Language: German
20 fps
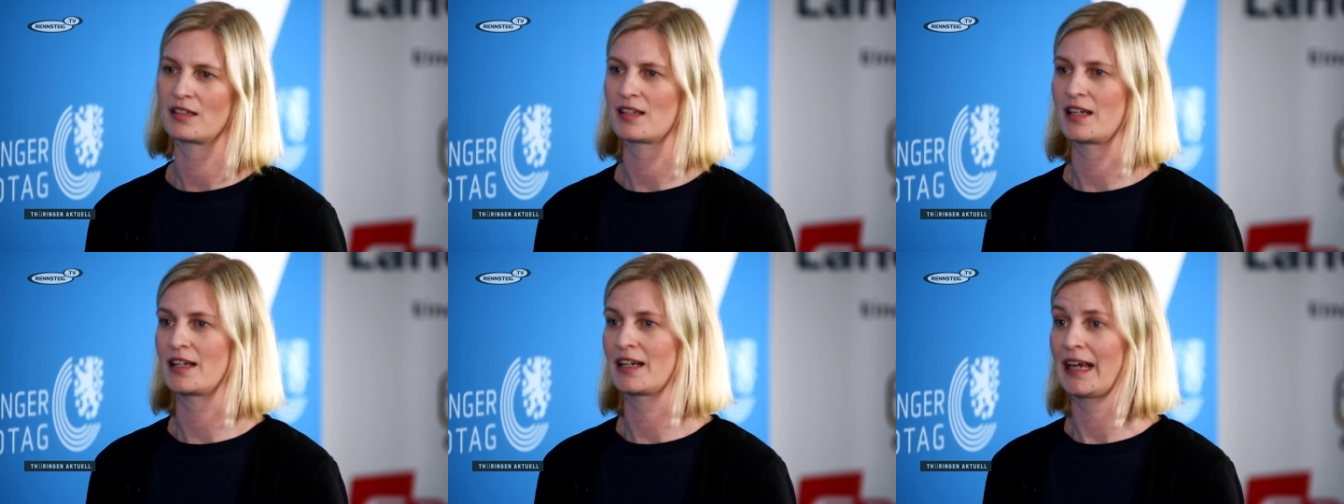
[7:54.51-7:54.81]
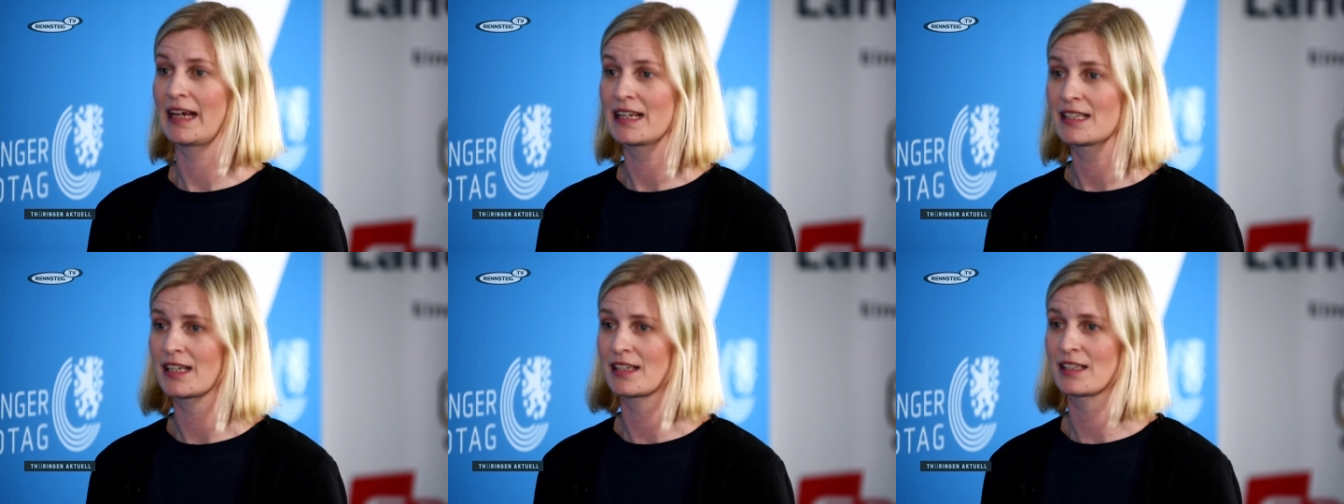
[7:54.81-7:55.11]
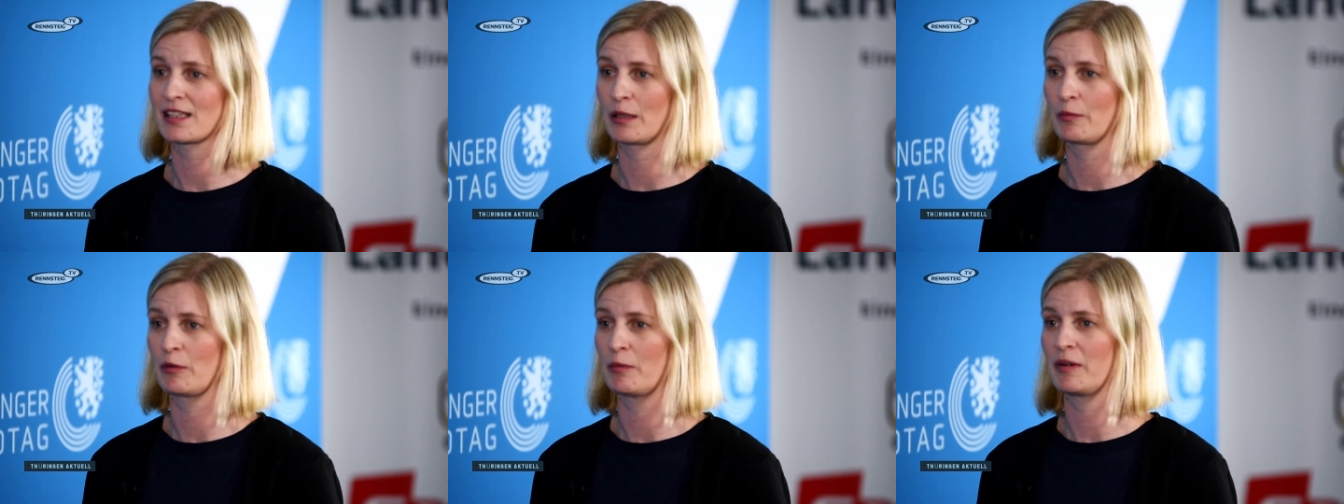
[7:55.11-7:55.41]
dass eine
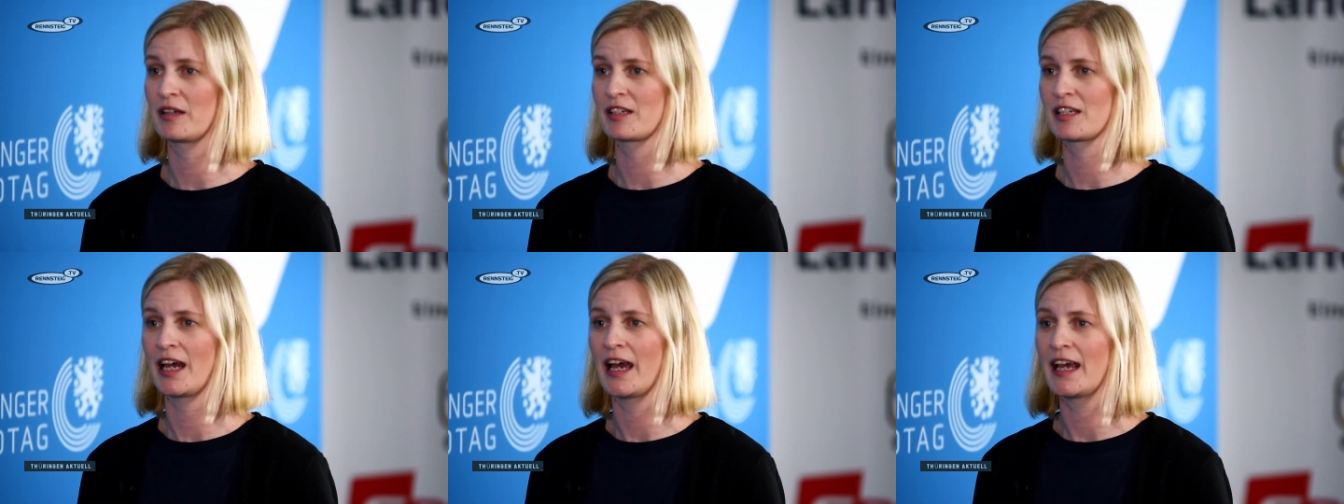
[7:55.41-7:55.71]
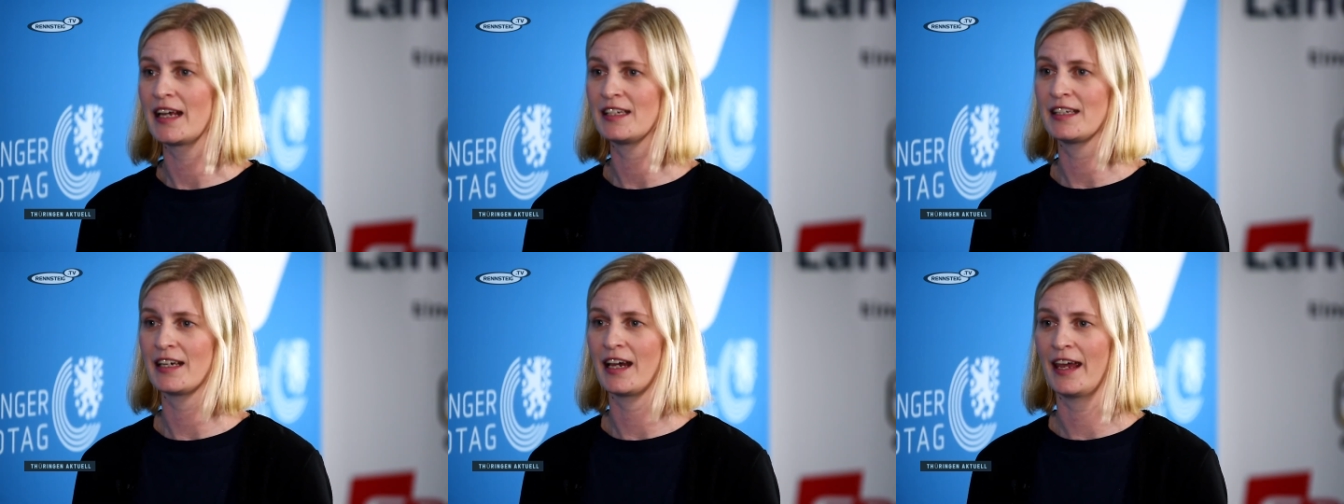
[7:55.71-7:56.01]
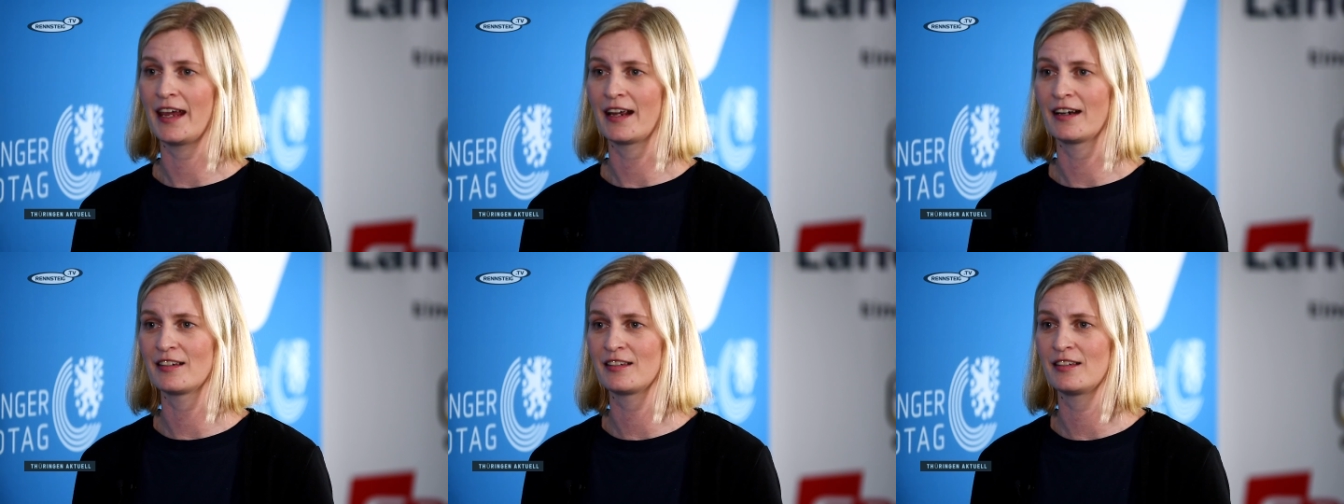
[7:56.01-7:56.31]
rechtsextreme Partei, die
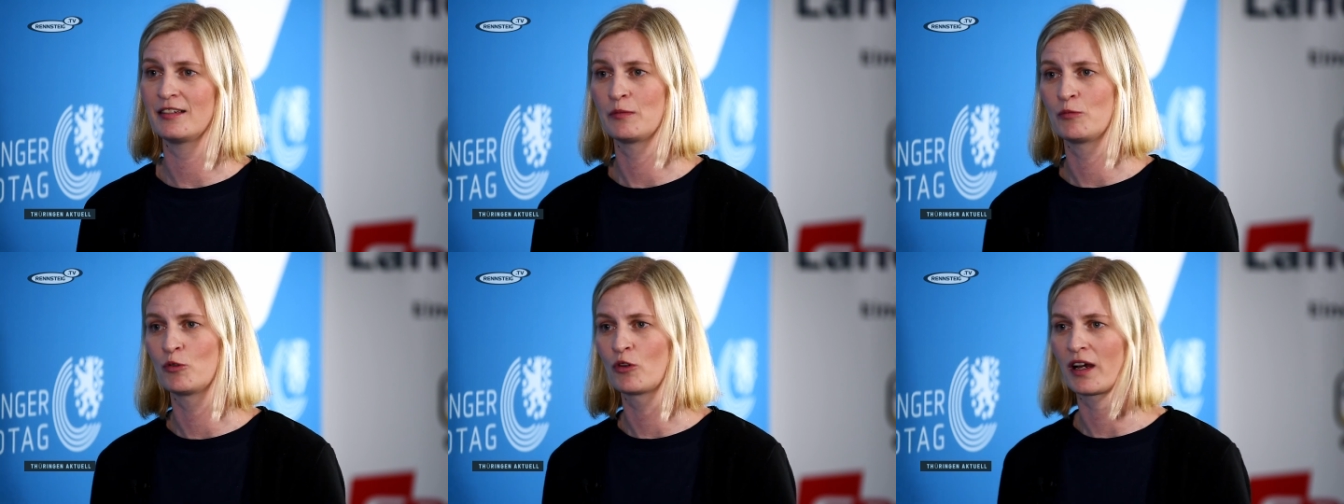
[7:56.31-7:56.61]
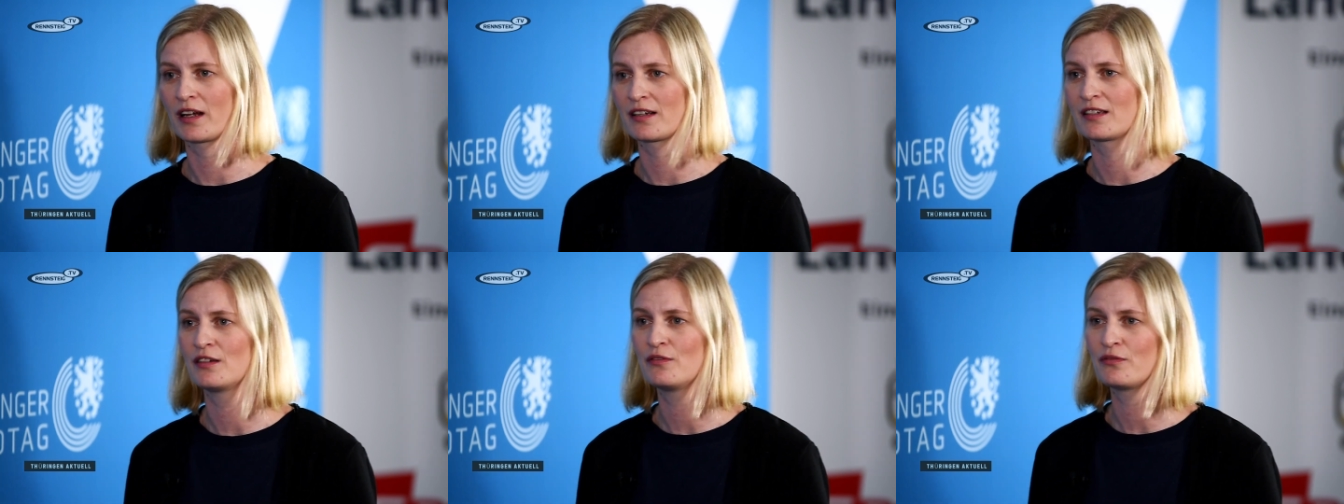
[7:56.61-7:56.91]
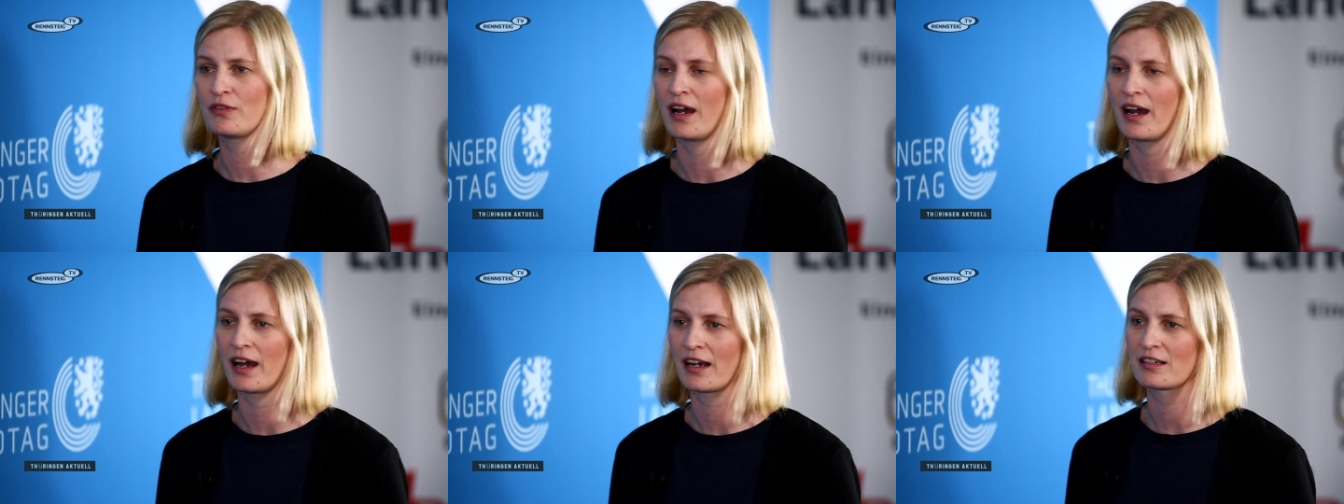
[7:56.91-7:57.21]
eigentlich die Demokratie
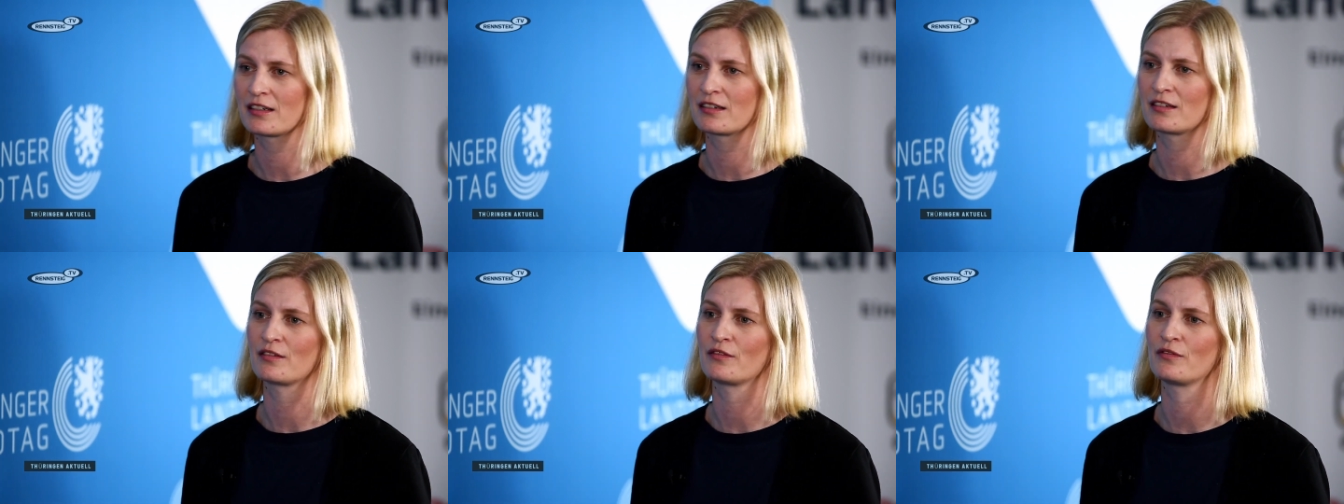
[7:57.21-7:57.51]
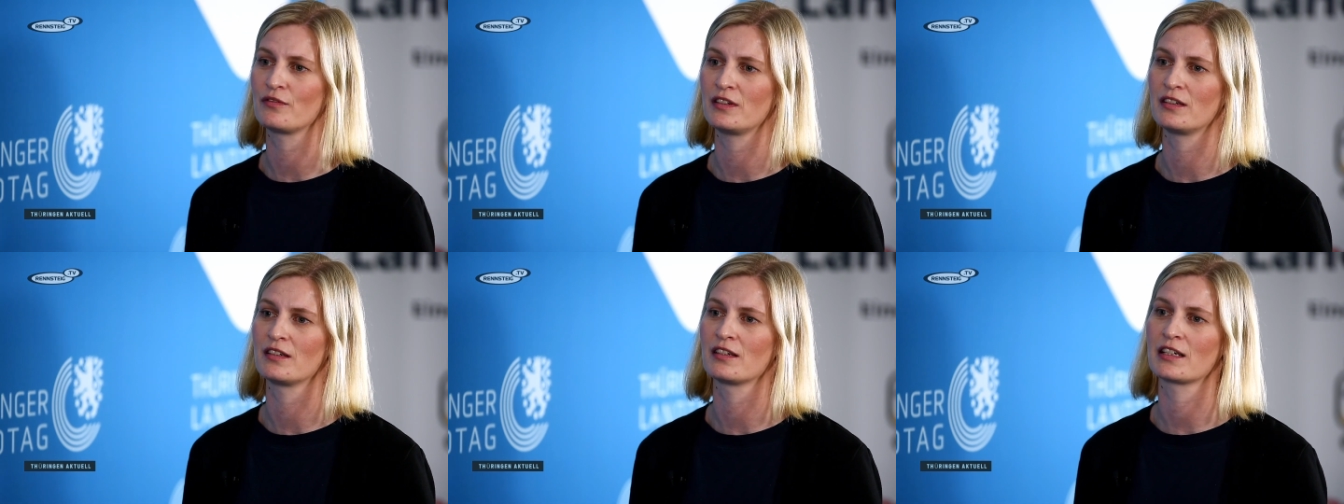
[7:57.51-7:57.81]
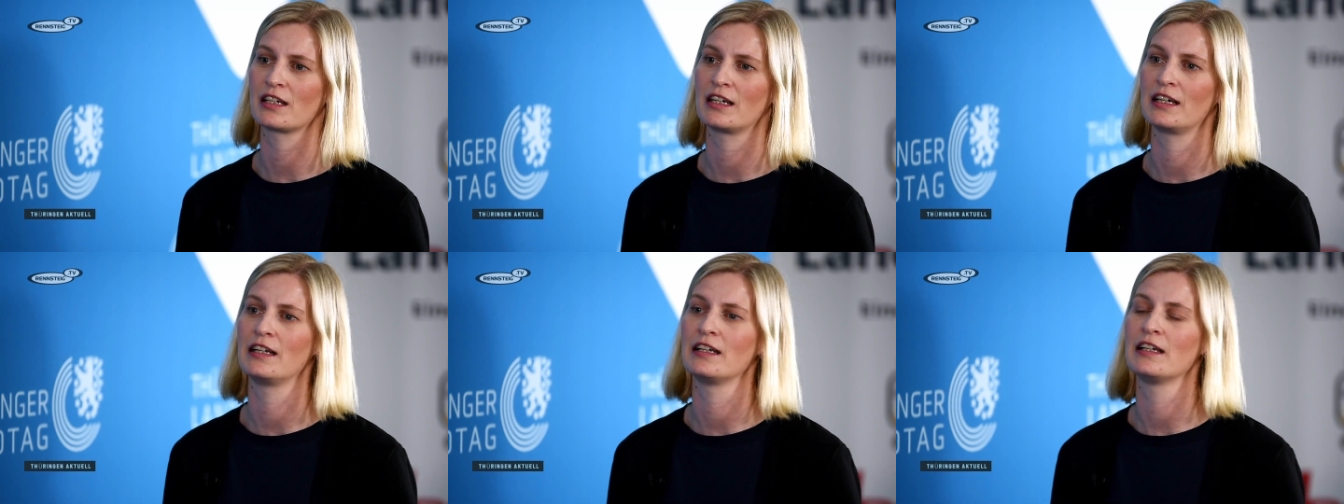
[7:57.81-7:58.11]
verachtet in vielen
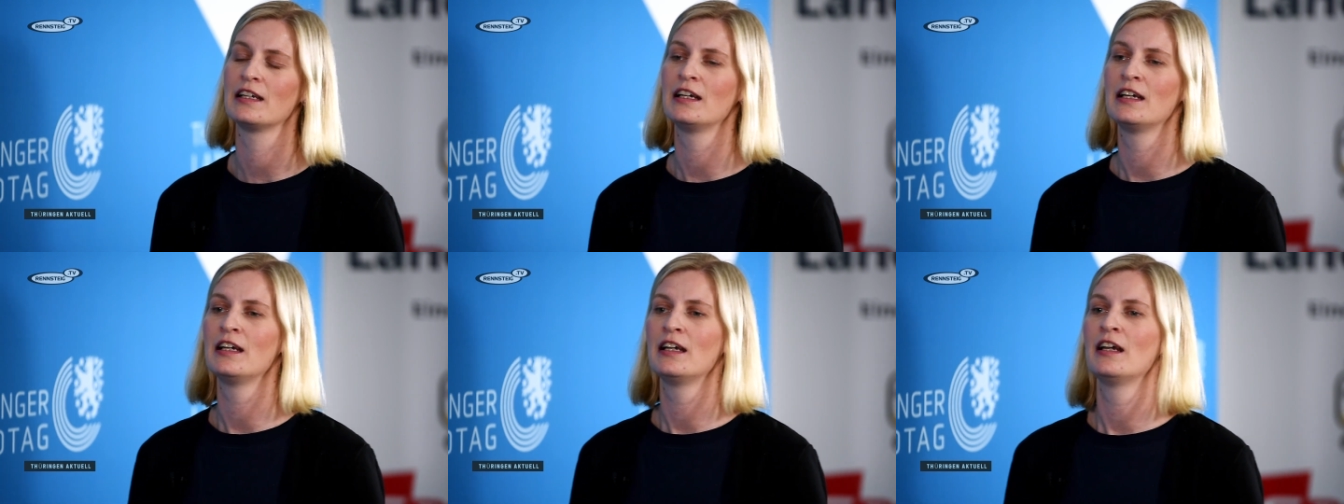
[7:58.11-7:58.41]
Teilen,